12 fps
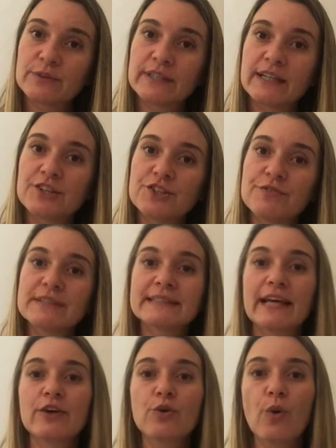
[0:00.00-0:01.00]
alternativa
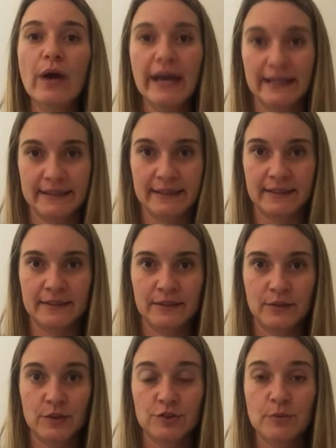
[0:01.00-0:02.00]
está incorreta.
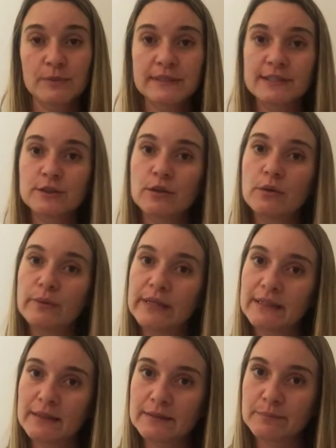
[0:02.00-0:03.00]
Nós vamos
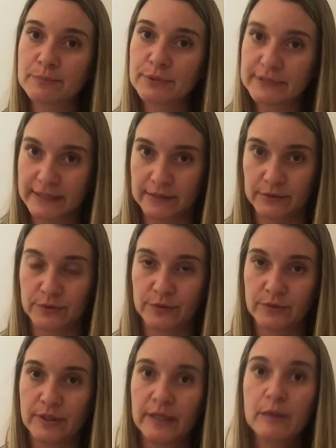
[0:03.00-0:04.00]
excluí-la, portanto.
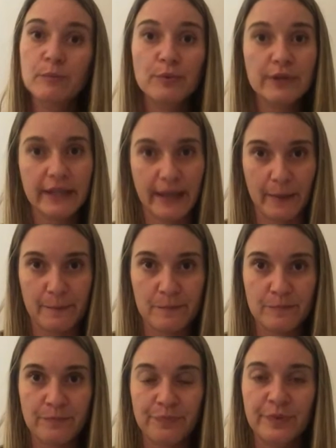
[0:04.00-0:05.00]
Por quê?
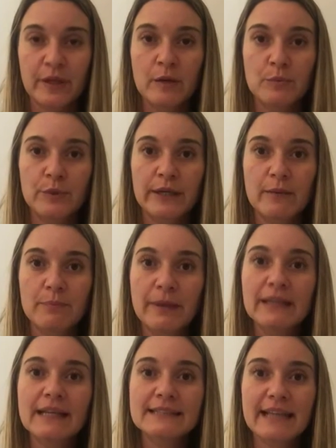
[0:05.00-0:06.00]
Porque
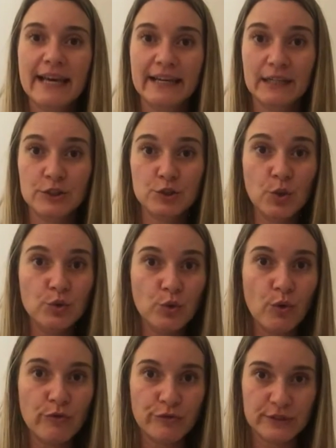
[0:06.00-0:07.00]
pelas regras do
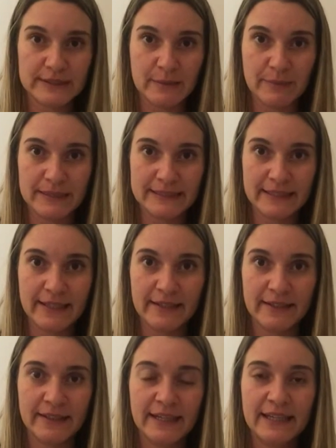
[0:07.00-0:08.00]
novo
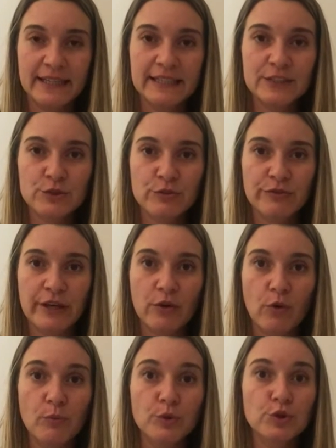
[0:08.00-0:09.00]
CPC, e isso vem
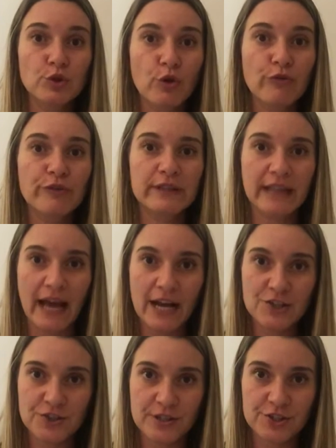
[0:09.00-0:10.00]
como
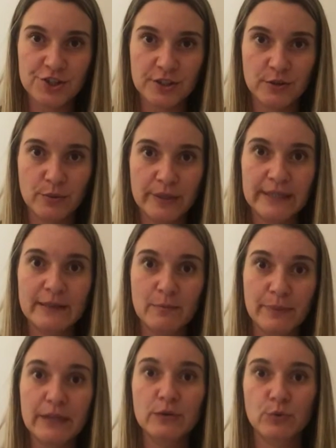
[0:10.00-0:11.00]
novidade instituída
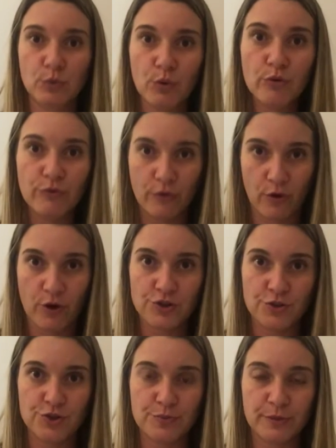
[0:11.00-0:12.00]
pelo novo
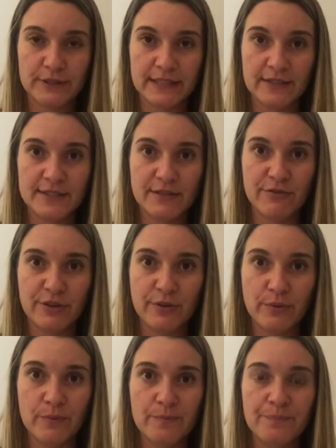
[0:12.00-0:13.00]
Código de Processo
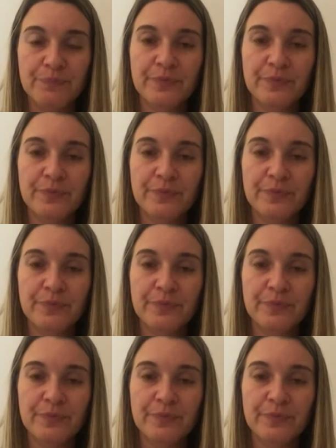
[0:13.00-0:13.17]
Civil,